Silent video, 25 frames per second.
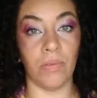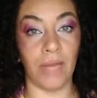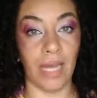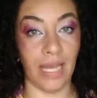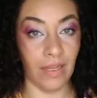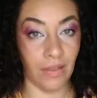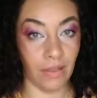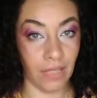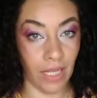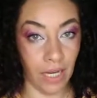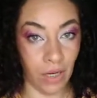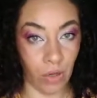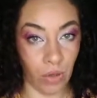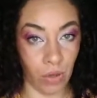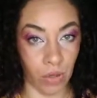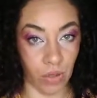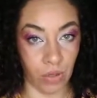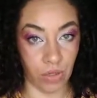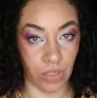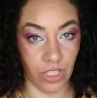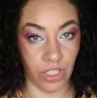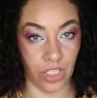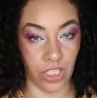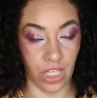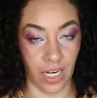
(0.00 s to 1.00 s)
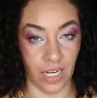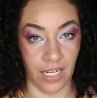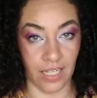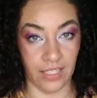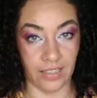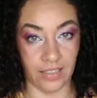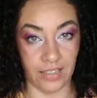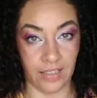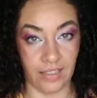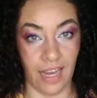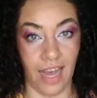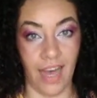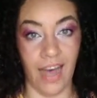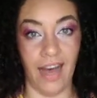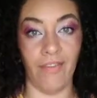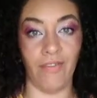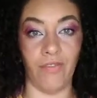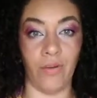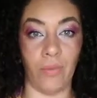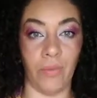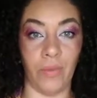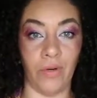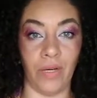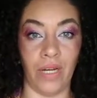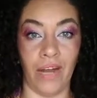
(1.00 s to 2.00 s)
Ele fica mais ou menos no
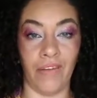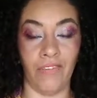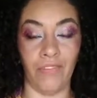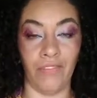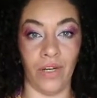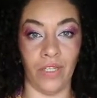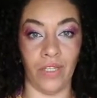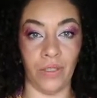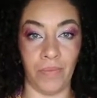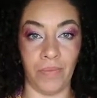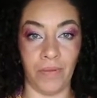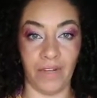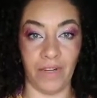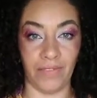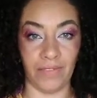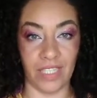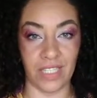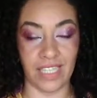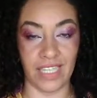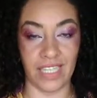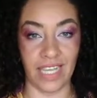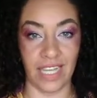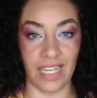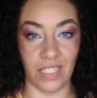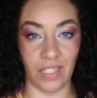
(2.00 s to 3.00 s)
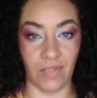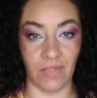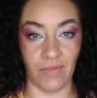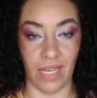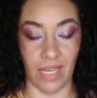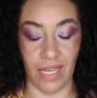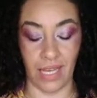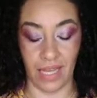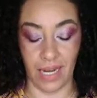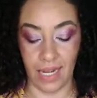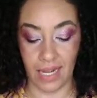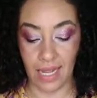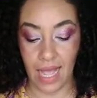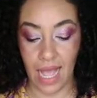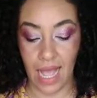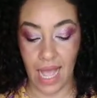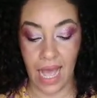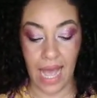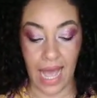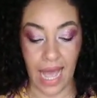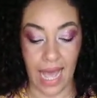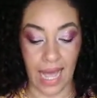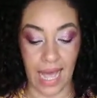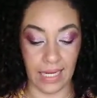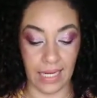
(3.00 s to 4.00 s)
meio da coxa, tá? Vou pôr a
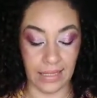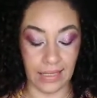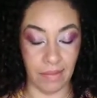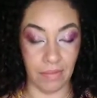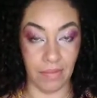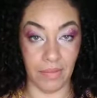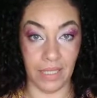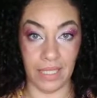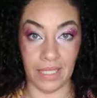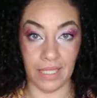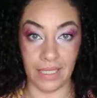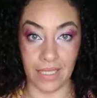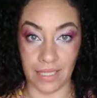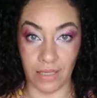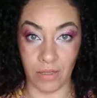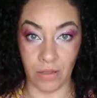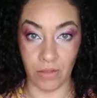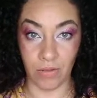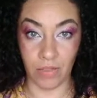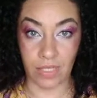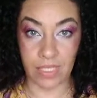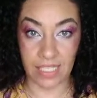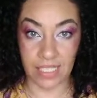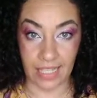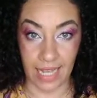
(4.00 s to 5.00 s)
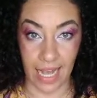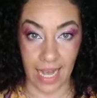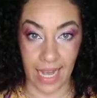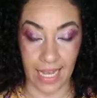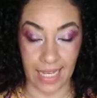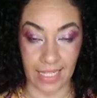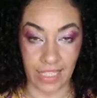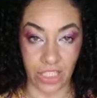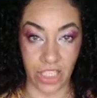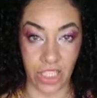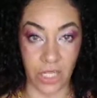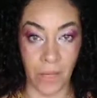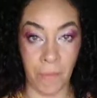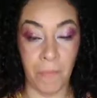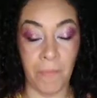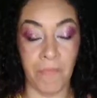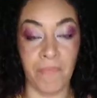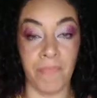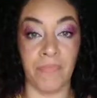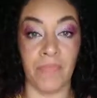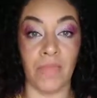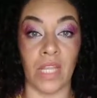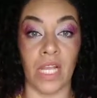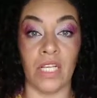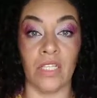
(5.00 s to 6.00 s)
foto para vocês verem. Ela
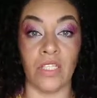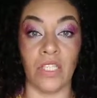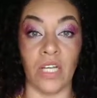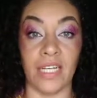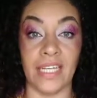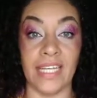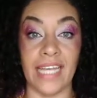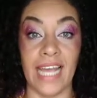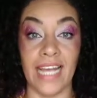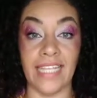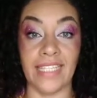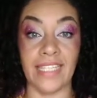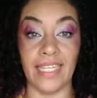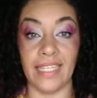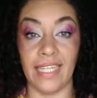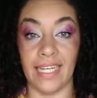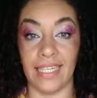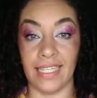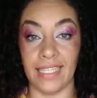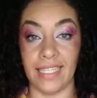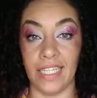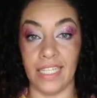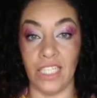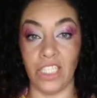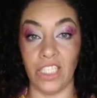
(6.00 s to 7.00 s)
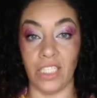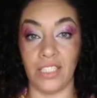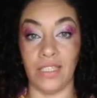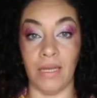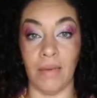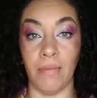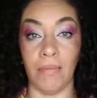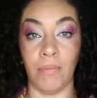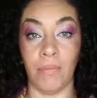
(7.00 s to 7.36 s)
também tá no site.